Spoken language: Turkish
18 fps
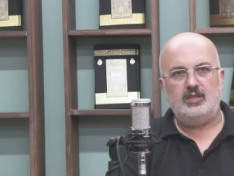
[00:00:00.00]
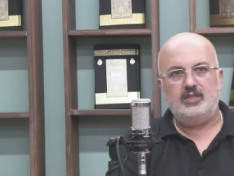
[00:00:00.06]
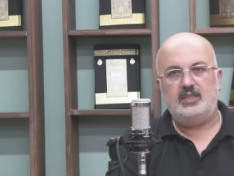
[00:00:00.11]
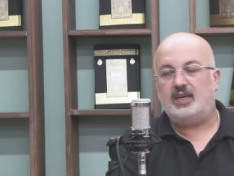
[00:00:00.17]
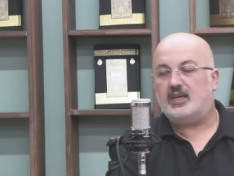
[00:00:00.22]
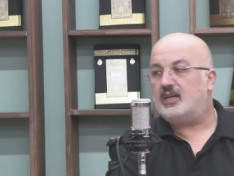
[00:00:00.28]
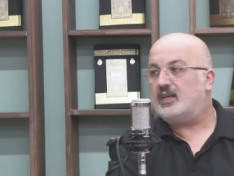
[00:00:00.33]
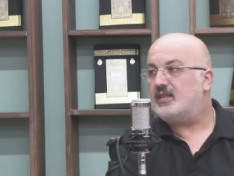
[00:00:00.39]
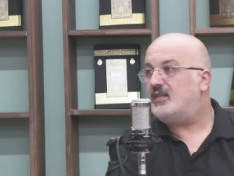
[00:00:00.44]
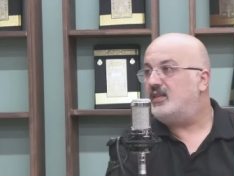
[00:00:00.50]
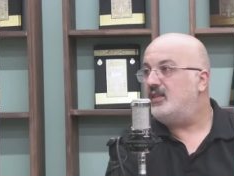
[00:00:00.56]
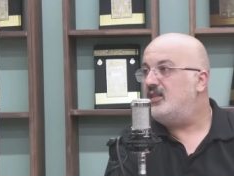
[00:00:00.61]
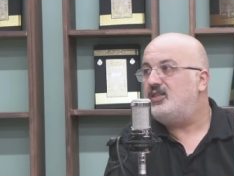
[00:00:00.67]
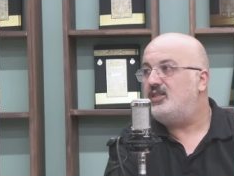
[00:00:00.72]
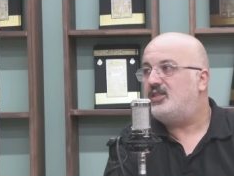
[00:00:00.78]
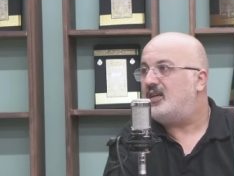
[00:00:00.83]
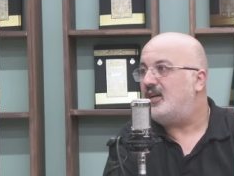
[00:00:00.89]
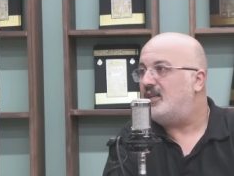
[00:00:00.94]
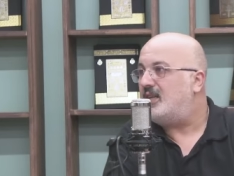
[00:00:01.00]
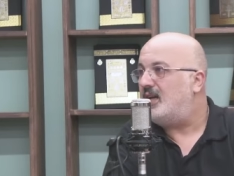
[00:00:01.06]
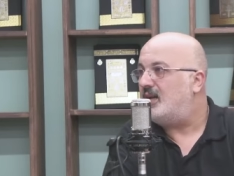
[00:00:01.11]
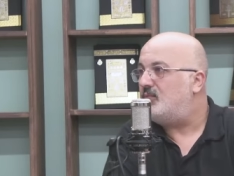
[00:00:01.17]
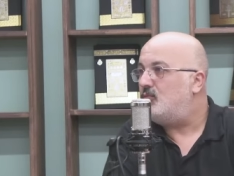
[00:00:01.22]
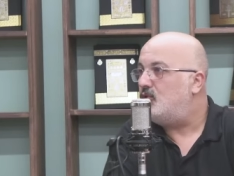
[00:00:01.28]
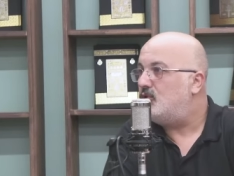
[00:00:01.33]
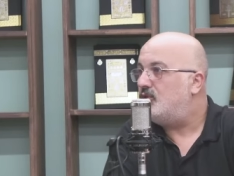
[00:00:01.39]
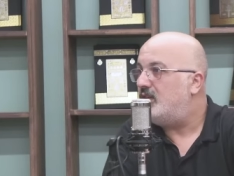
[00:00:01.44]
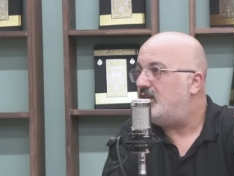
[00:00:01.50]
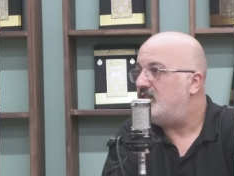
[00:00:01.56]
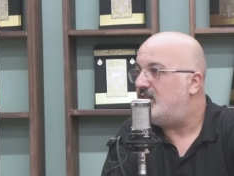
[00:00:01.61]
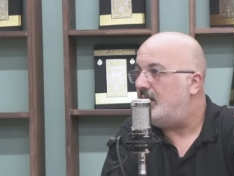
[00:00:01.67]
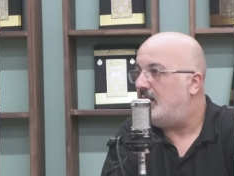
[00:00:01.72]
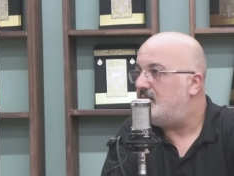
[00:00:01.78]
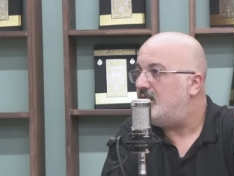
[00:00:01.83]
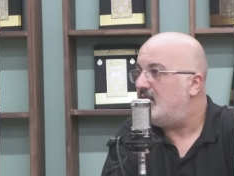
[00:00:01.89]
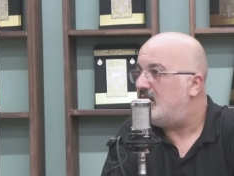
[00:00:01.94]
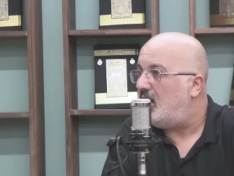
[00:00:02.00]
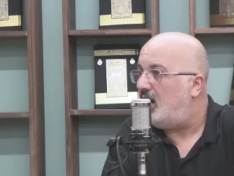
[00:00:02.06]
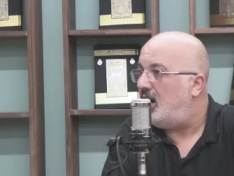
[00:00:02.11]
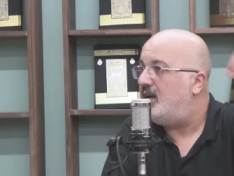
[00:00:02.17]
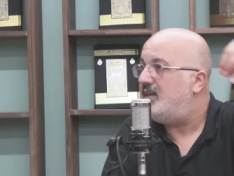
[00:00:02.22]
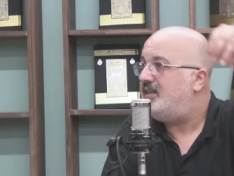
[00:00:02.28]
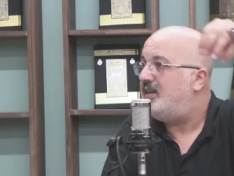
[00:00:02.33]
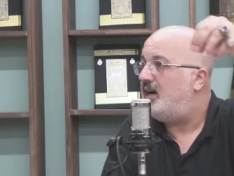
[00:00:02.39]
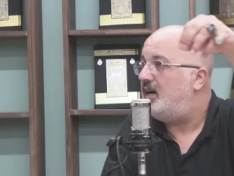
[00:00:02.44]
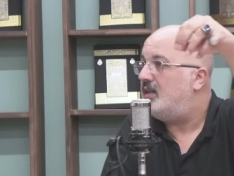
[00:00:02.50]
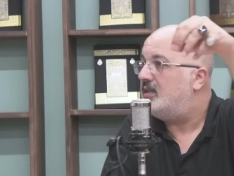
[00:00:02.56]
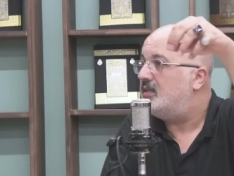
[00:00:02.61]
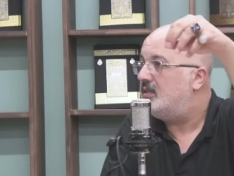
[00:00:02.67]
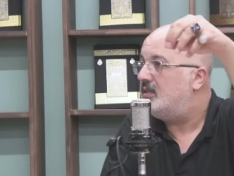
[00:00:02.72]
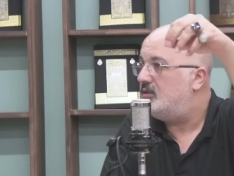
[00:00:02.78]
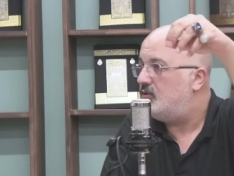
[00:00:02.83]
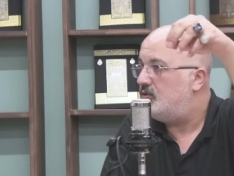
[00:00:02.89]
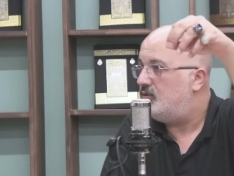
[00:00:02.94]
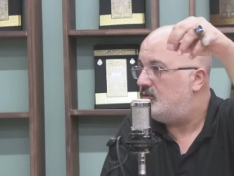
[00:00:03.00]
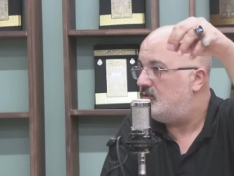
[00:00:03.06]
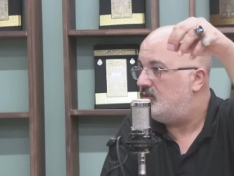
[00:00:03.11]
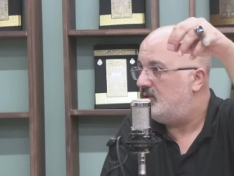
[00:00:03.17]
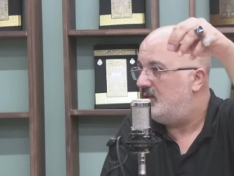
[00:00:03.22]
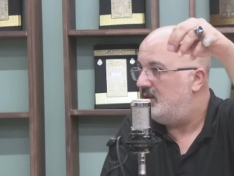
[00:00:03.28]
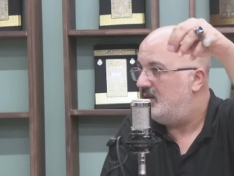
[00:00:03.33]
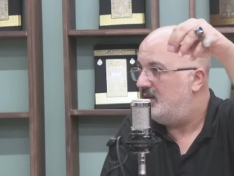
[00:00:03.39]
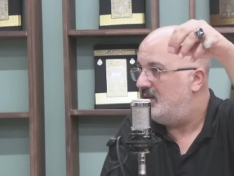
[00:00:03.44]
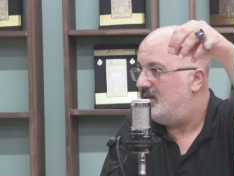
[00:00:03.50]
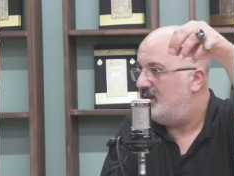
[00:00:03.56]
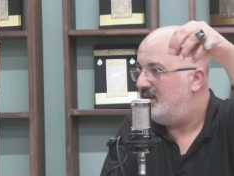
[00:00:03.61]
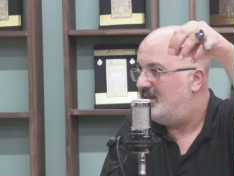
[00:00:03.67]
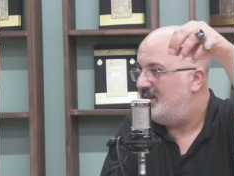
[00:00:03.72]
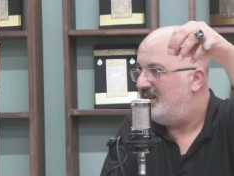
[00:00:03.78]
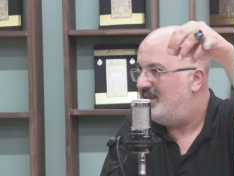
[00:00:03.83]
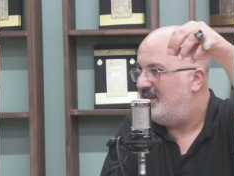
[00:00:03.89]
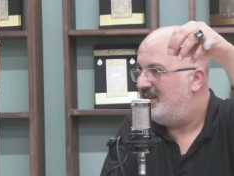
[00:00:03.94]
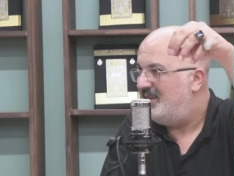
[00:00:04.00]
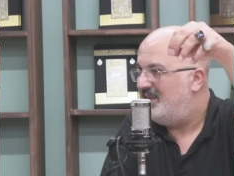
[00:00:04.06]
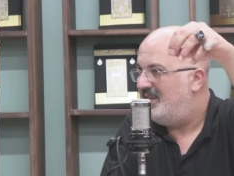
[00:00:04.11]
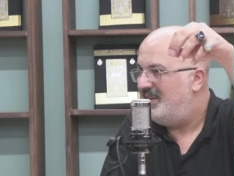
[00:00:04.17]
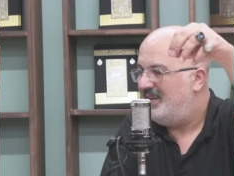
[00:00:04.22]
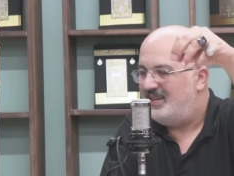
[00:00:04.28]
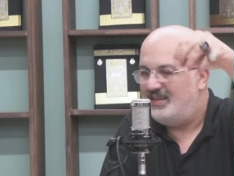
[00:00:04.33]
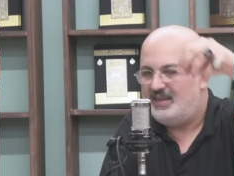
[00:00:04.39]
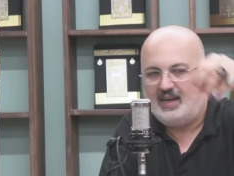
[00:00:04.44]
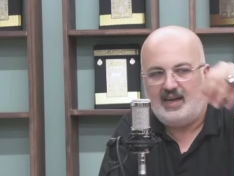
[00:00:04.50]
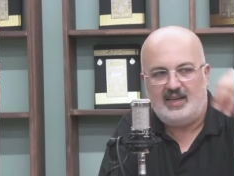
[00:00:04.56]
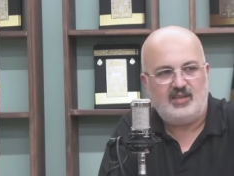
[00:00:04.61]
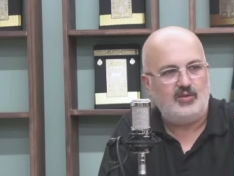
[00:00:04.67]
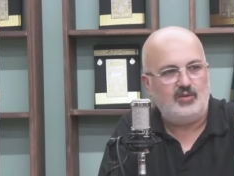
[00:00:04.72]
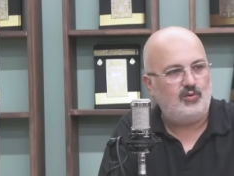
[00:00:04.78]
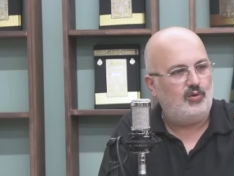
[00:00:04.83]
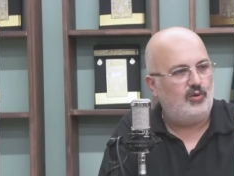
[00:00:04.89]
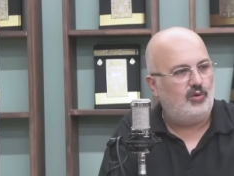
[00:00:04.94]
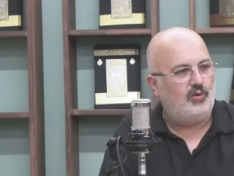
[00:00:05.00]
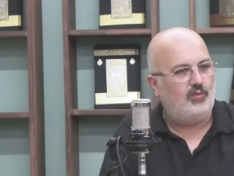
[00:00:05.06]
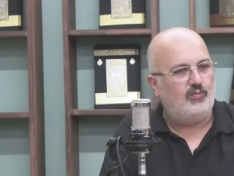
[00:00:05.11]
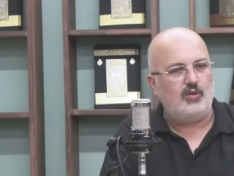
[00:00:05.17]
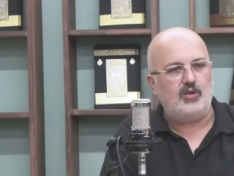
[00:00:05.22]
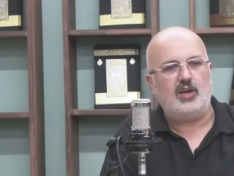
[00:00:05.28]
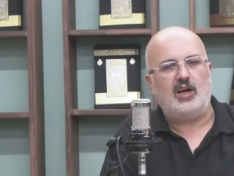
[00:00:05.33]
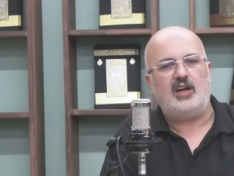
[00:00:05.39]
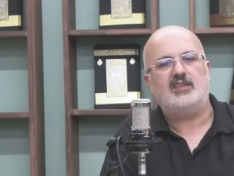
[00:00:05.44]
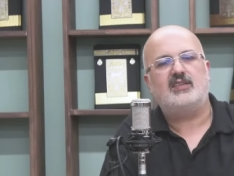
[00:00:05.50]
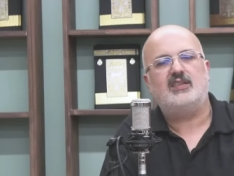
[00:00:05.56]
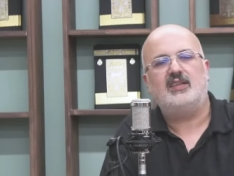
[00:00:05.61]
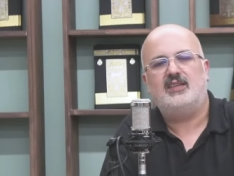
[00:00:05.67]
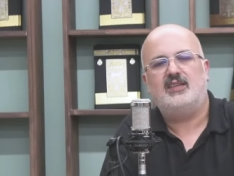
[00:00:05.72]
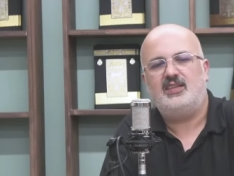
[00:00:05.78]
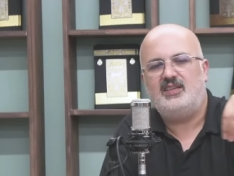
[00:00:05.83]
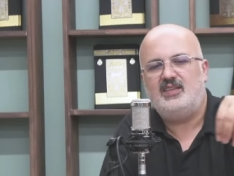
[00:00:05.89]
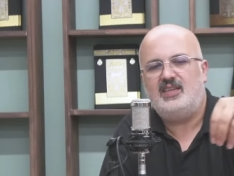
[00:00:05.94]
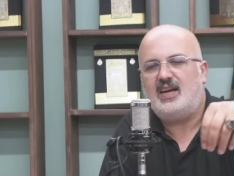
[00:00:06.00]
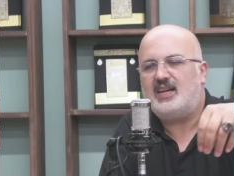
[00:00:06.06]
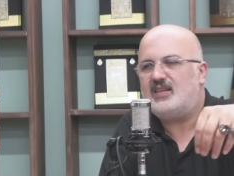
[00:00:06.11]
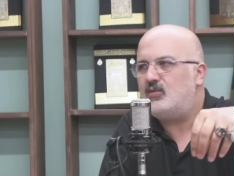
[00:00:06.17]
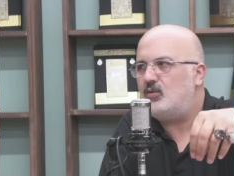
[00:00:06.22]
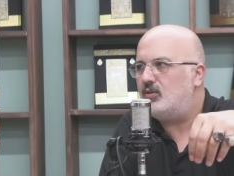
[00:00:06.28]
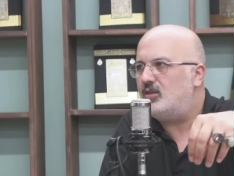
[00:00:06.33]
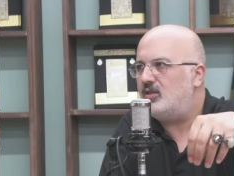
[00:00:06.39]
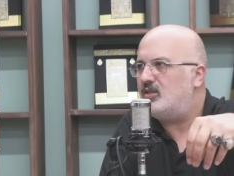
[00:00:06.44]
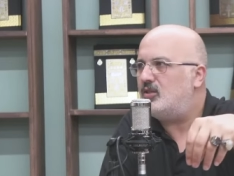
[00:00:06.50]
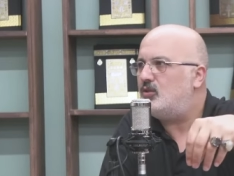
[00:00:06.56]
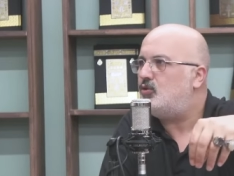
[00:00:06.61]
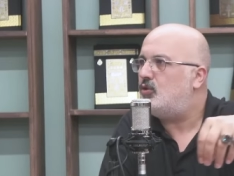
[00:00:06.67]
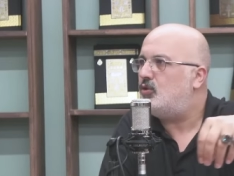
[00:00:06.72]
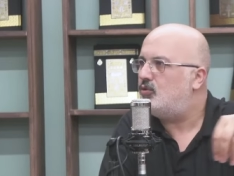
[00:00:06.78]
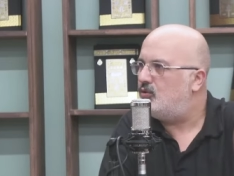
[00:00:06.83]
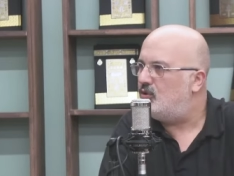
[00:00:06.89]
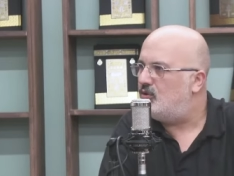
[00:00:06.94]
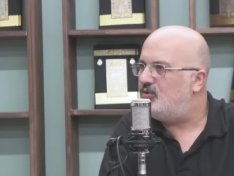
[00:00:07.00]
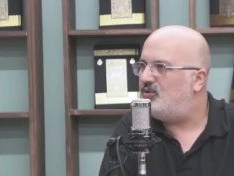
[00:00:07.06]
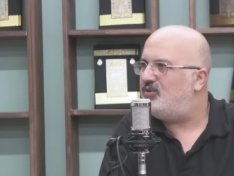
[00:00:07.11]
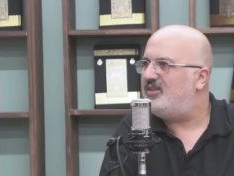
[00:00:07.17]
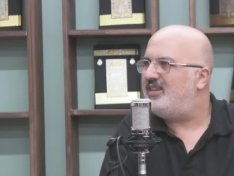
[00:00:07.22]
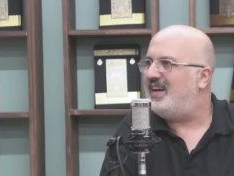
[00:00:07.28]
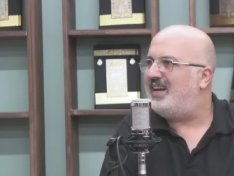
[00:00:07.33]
Yaratılış kadar muhteşemdir aynı andır çünkü. Yani düğümün atıldığı yerde orası çözüldüğü